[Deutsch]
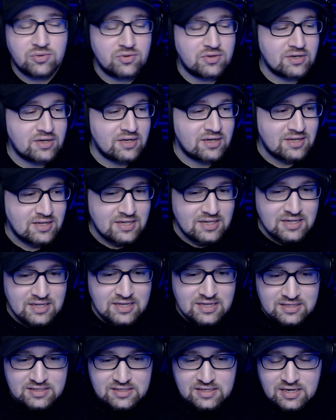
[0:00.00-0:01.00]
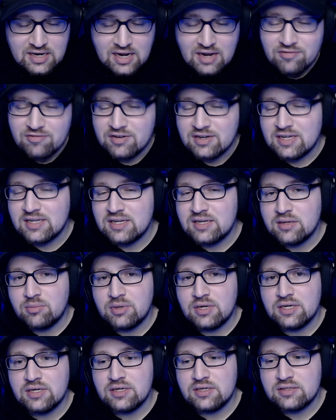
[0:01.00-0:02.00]
oder seit Anfang an
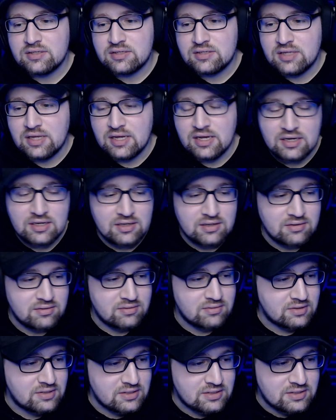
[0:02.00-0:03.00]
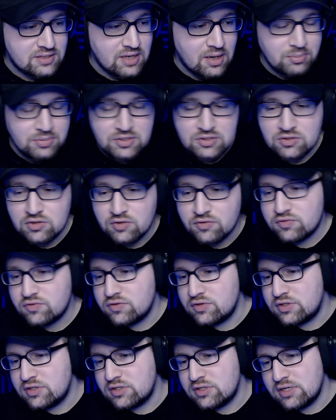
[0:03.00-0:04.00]
dabei ist, der gesubbt ist auf
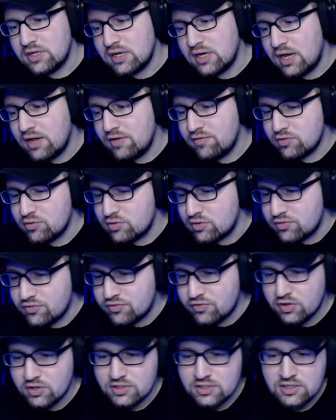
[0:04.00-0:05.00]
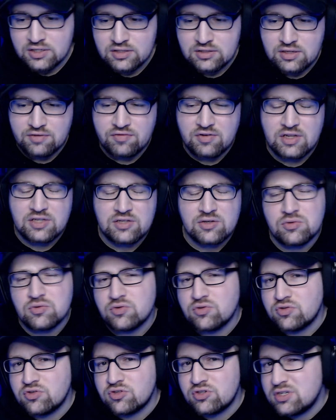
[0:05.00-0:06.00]
Twitch, der einfach nur gefolgt hat, der vielleicht auch
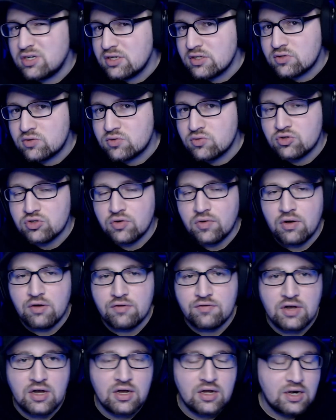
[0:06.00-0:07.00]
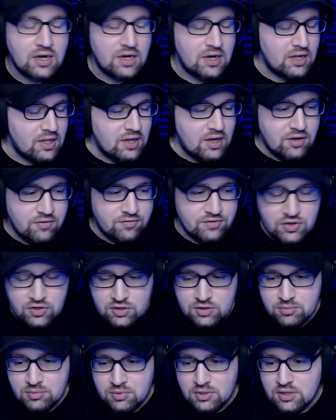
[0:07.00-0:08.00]
nur ein stiller Zuschauer war, wie
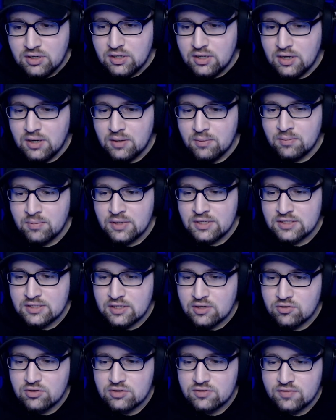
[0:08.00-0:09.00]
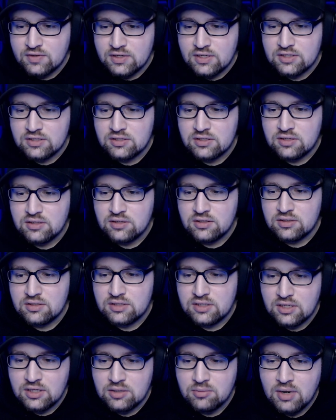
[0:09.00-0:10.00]
auch immer. Ähm, ich danke euch wirklich
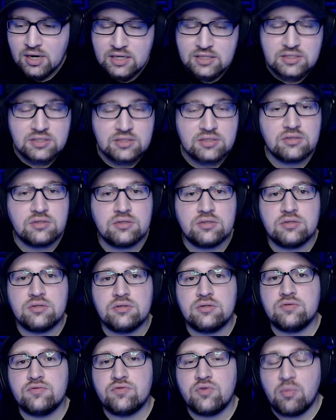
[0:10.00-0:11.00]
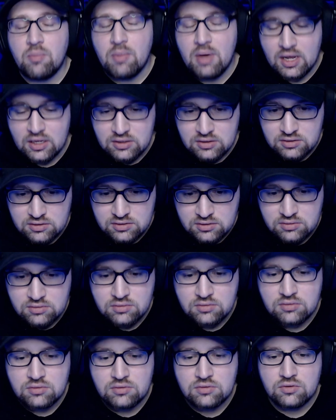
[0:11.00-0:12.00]
jedem Einzelnen vom
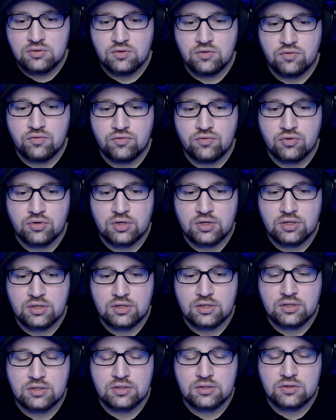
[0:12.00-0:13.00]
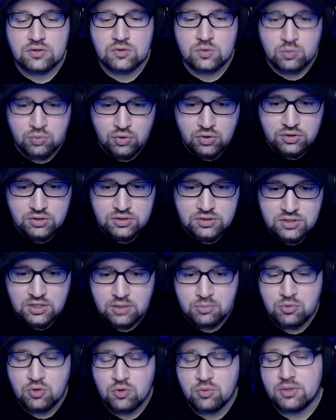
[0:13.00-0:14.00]
Herzen für den Support, den
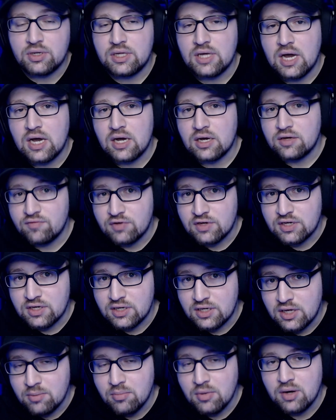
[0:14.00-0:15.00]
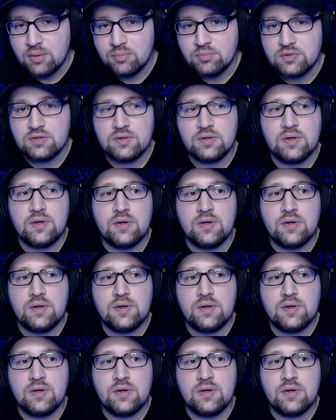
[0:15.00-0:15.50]
ihr mir über die Jahre hinweg gegeben habt.